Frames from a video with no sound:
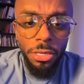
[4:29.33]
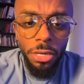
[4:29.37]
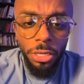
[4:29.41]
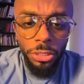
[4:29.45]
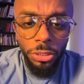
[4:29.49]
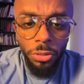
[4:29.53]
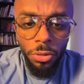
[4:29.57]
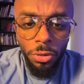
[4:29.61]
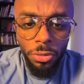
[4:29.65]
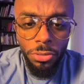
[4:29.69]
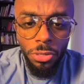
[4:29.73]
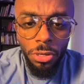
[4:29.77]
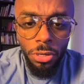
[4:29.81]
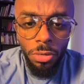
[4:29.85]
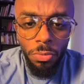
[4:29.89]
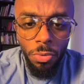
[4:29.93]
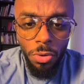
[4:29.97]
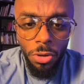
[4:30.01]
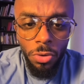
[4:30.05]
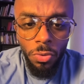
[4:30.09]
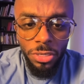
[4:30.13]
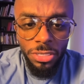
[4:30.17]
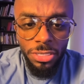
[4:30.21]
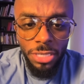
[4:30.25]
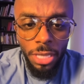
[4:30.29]
كورس
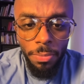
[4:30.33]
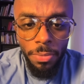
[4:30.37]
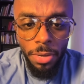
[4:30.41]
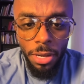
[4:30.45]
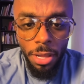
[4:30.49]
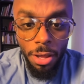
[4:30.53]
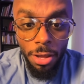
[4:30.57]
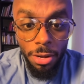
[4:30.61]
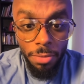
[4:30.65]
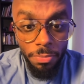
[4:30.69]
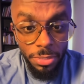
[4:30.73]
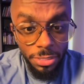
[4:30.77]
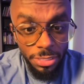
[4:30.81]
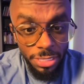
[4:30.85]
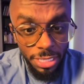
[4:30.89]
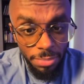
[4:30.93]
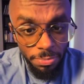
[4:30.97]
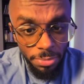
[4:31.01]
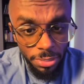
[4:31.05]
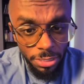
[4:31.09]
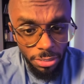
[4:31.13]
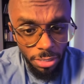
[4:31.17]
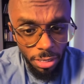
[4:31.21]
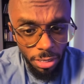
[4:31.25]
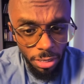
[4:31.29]
هرمون واستعمل الارمسين
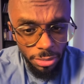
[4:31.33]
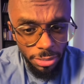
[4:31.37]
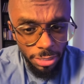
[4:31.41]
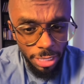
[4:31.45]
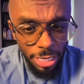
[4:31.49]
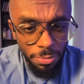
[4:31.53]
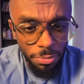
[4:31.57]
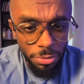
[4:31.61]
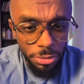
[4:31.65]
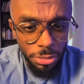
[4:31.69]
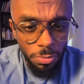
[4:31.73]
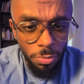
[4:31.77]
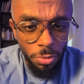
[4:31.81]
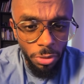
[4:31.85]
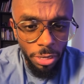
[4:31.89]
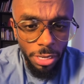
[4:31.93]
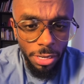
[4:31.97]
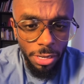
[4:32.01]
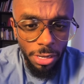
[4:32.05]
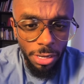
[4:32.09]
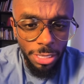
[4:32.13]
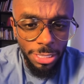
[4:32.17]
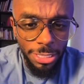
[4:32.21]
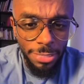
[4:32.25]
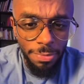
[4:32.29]
بس صار لي تقريبا
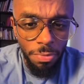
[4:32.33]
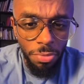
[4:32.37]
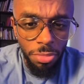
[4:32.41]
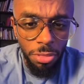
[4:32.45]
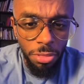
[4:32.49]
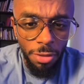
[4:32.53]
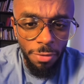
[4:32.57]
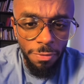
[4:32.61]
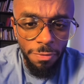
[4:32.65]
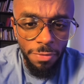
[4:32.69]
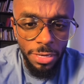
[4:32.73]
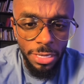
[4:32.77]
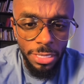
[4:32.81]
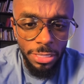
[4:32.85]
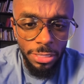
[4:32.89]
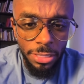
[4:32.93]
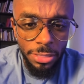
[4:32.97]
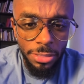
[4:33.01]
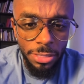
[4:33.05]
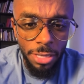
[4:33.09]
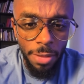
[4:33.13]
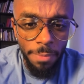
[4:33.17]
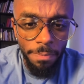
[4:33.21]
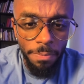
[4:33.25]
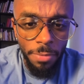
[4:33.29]
اسبوعين احس بضعف في
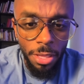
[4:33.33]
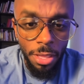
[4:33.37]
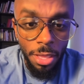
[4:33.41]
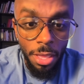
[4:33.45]
الانتصاب.